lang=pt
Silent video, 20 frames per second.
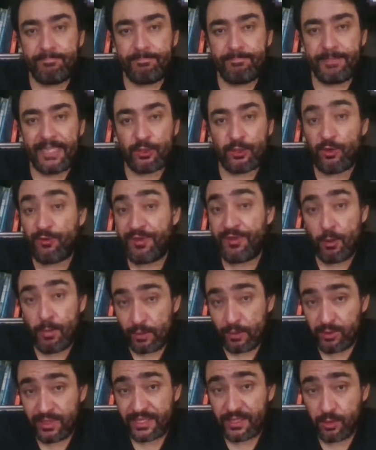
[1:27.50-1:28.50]
está sofrendo uma
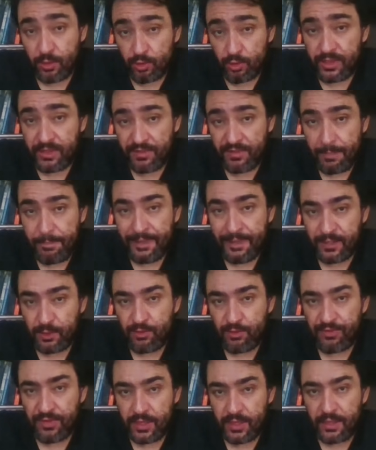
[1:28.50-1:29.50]
acusação, inclusive na
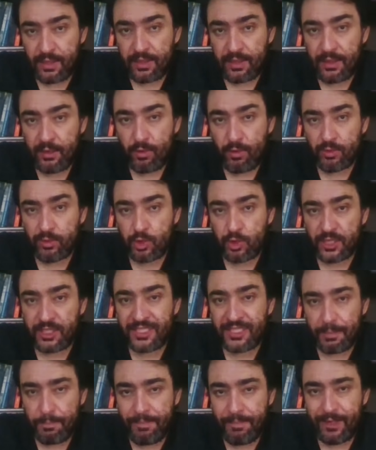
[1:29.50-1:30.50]
Pensilvânia. Né? O George
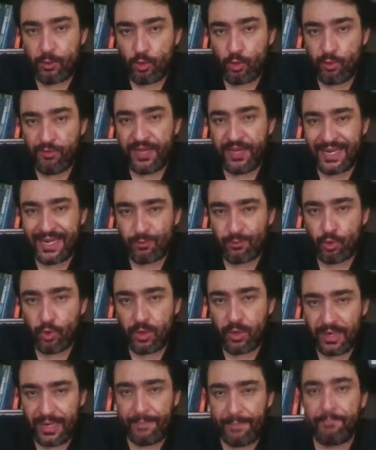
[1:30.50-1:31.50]
Shapiro,
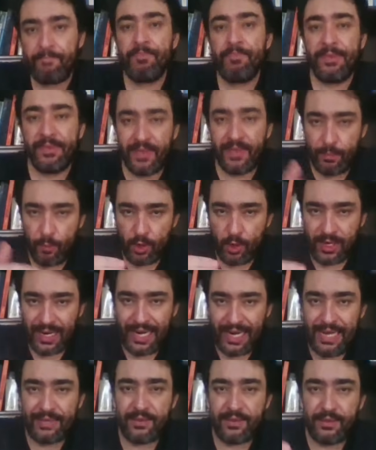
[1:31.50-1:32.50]
governador lá,
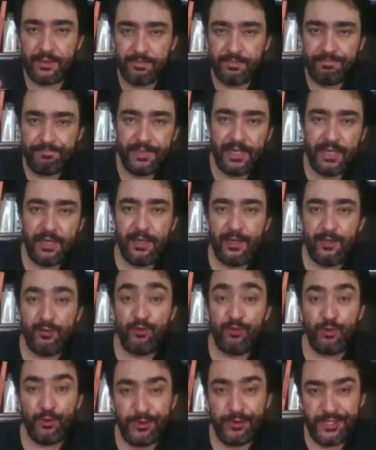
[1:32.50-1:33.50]
democrata,
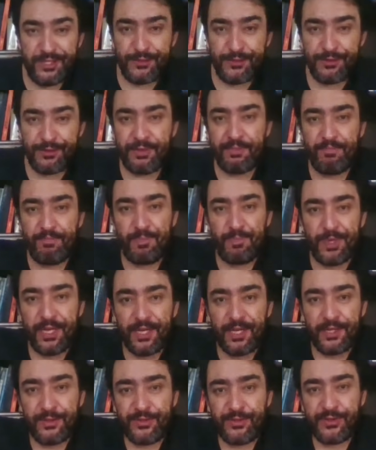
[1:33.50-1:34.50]
sionista,
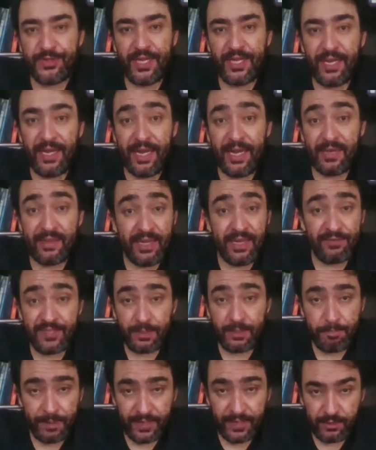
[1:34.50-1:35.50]
diz que ele deve
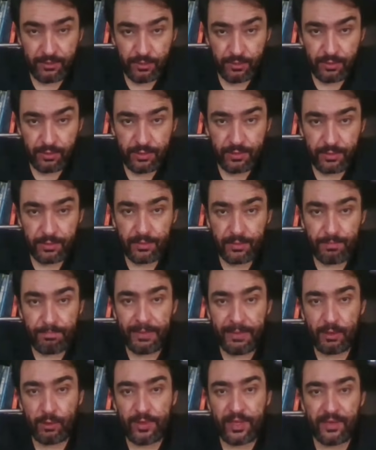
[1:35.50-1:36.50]
ser preso
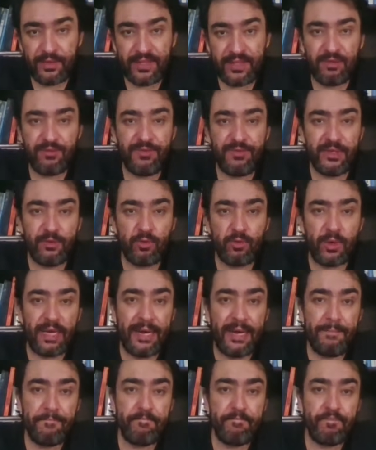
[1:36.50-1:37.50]
pelo que ele tem feito
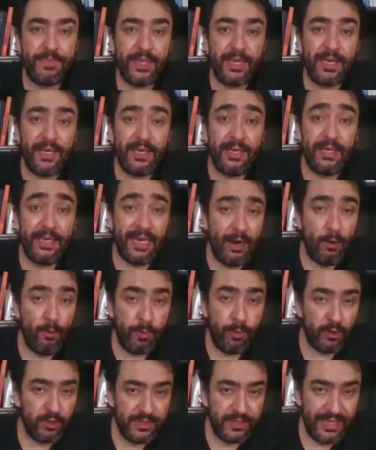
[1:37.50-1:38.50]
lá. E há um
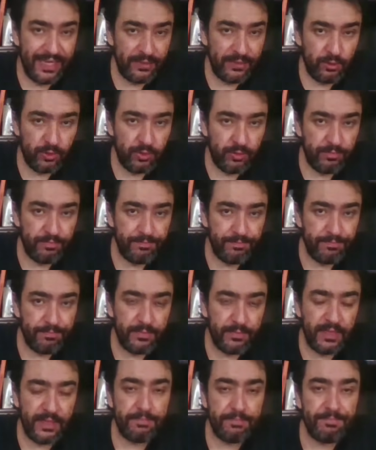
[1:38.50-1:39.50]
processo
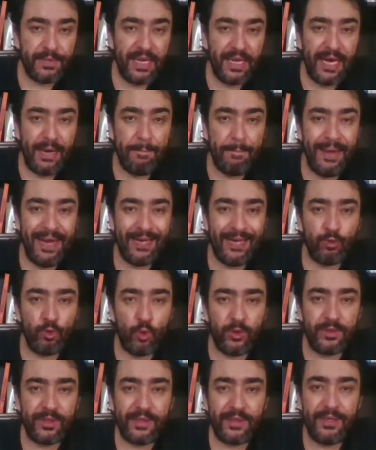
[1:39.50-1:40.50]
né, aberto
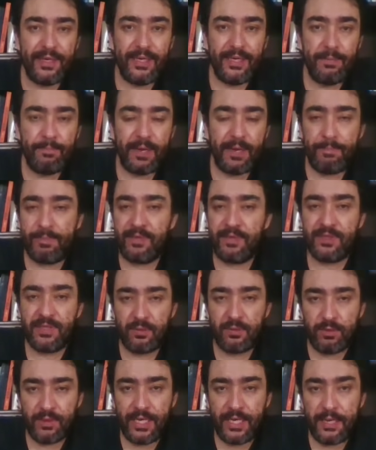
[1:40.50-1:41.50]
contra ele para a
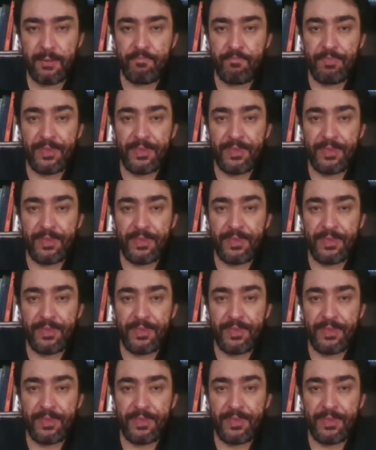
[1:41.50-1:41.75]
prisão dele,